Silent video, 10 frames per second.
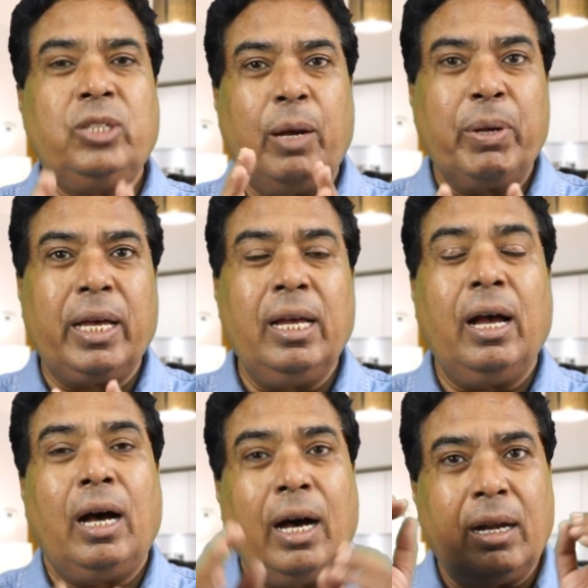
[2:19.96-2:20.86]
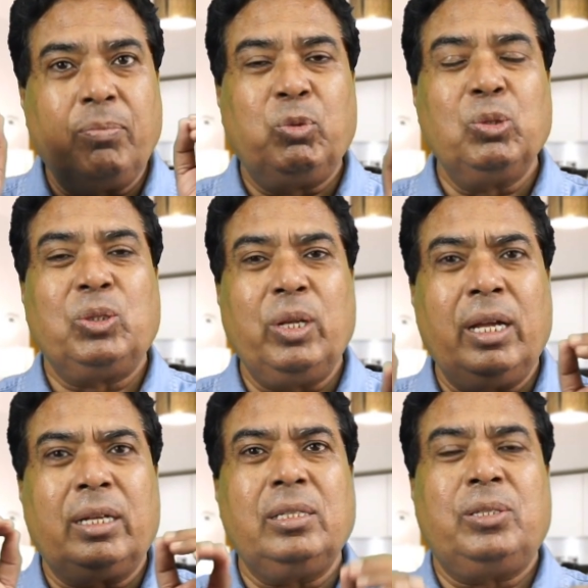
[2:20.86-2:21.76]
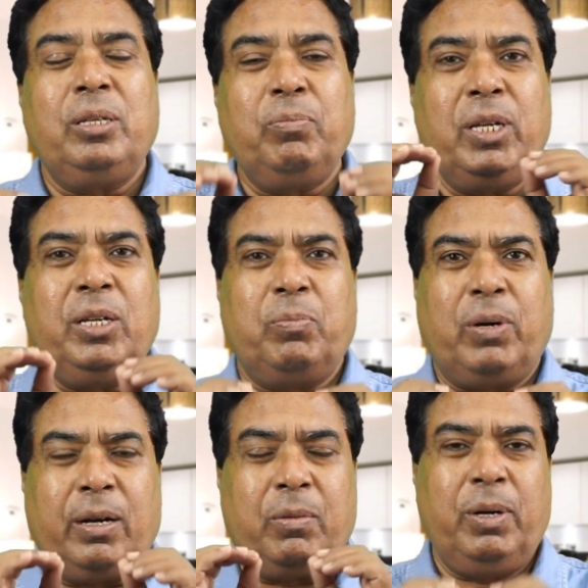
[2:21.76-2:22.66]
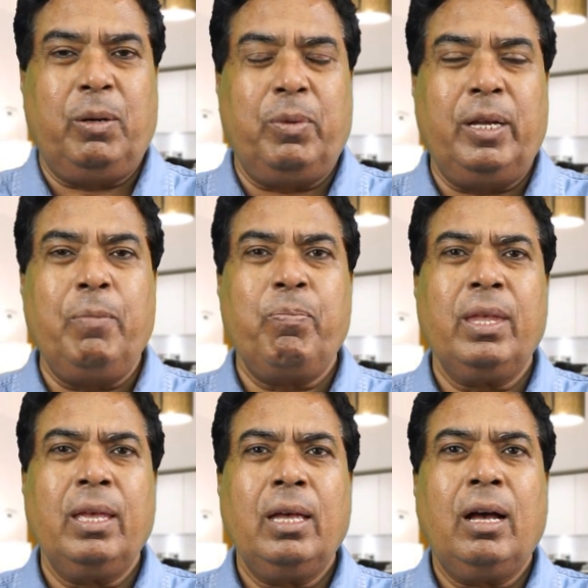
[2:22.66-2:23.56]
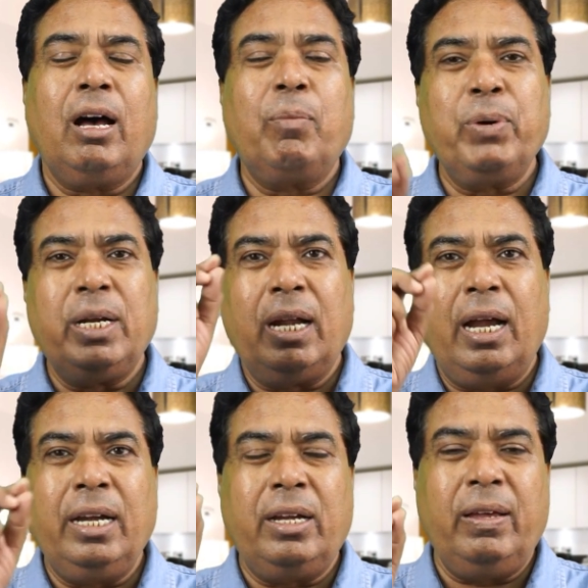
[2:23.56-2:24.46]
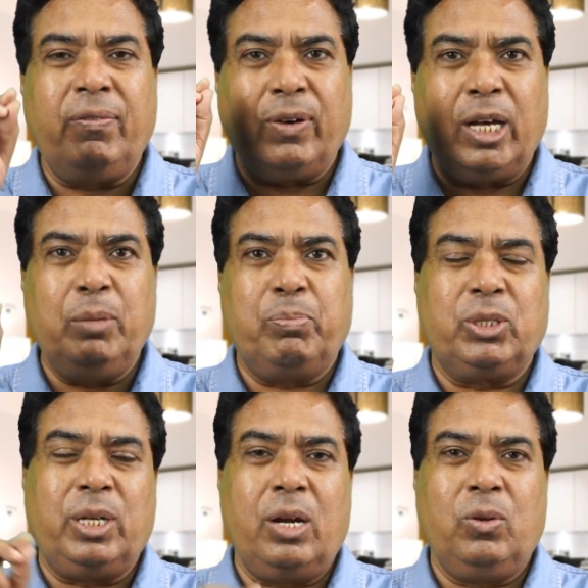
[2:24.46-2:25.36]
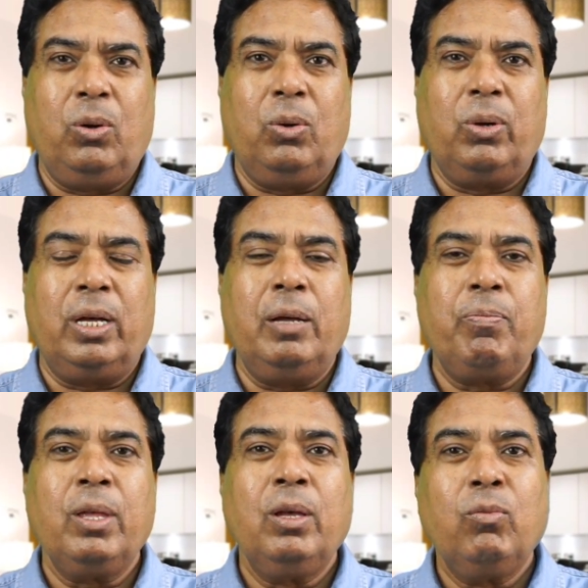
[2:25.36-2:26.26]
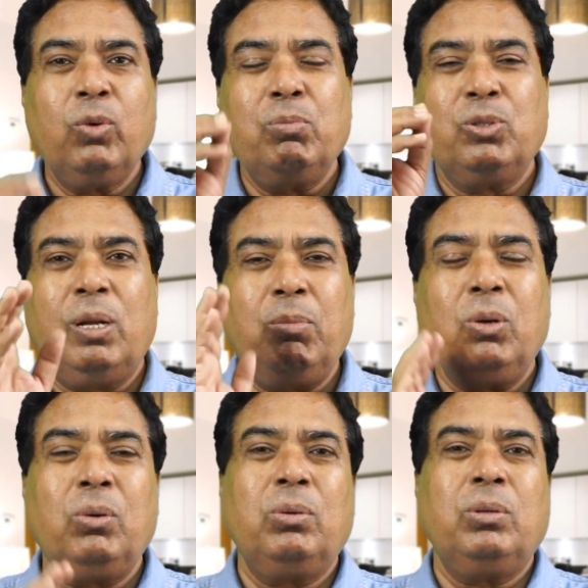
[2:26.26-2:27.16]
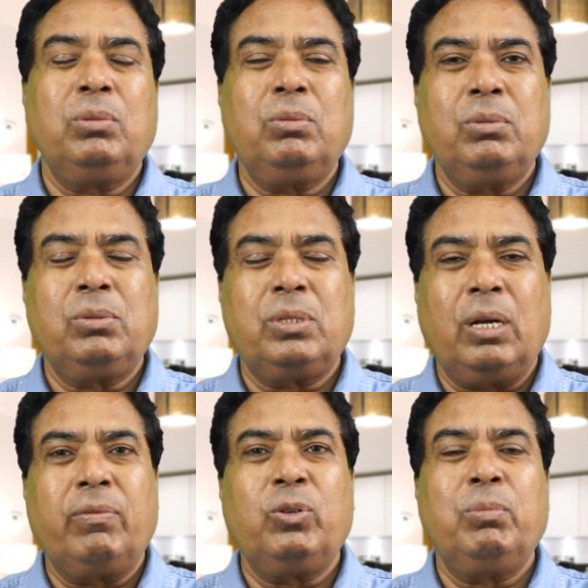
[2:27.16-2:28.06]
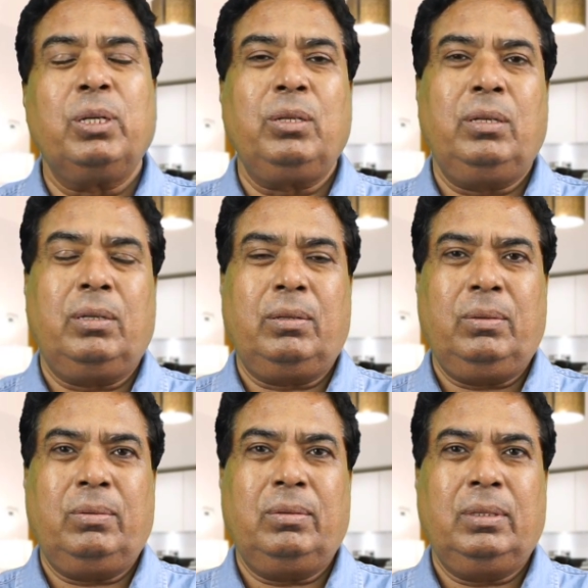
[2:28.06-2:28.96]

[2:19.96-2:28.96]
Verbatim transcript: जबकि हर दूसरे किसी भी डिपार्टमेंट में आप 95 परसेंट जो लोग हैं वो मुस्लिम लोगों को, को स्टाफ को भर्ती करते हो